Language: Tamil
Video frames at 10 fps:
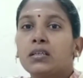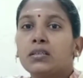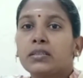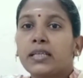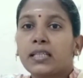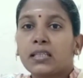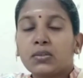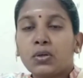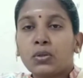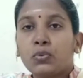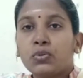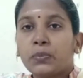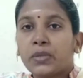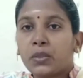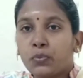கிட்டத்தட்ட ஒரு நூற்றி
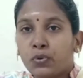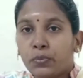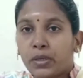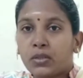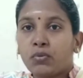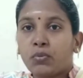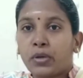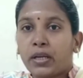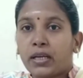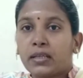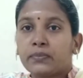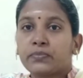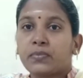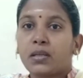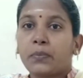பதிமூணு மருத்துவ முறைகளை
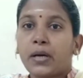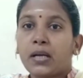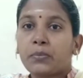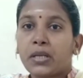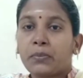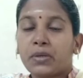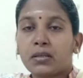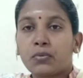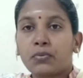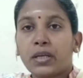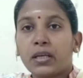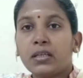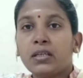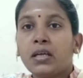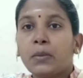பாரம்பரியமாக இருக்கக்கூடிய
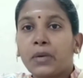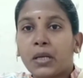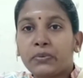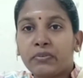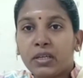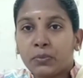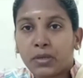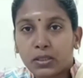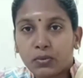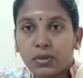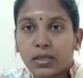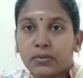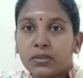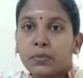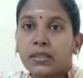மரபு வழி மருத்துவங்களை
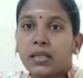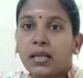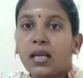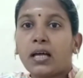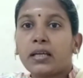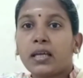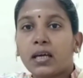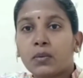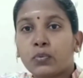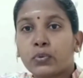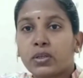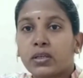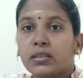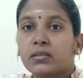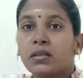வந்து பார்த்திங்கன்னா அங்கீகாரம்
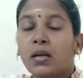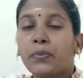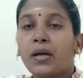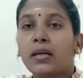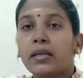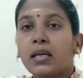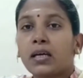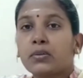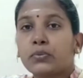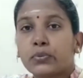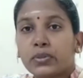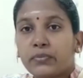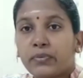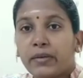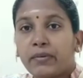கொடுத்தாங்க அப்போ அங்கீகாரம்
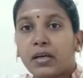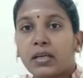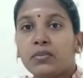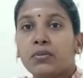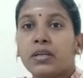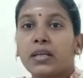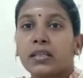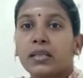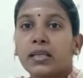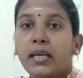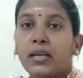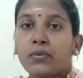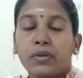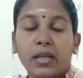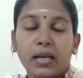கொடுத்ததன் விளைவாக ஒரு கிட்டத்தட்ட
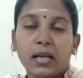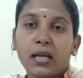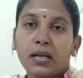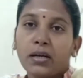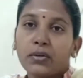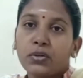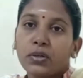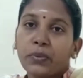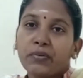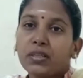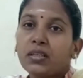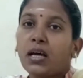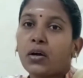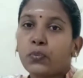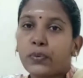எல்லா நாடுகளுக்குமே வந்து இந்த
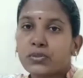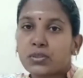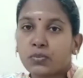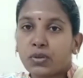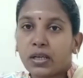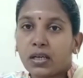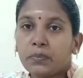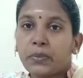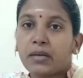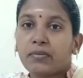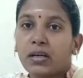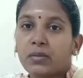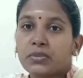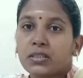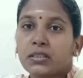அக்குபங்க்சர் முறையானது பரவ
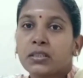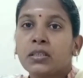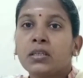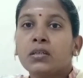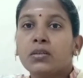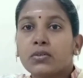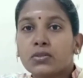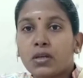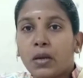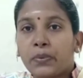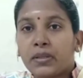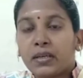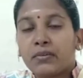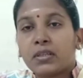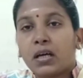ஆரம்பிச்சது ஸோ அப்படி
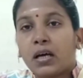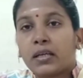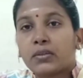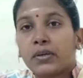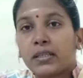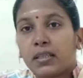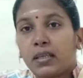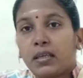தான் வந்து ஆயிரத்தி தொள்ளாயிரத்தி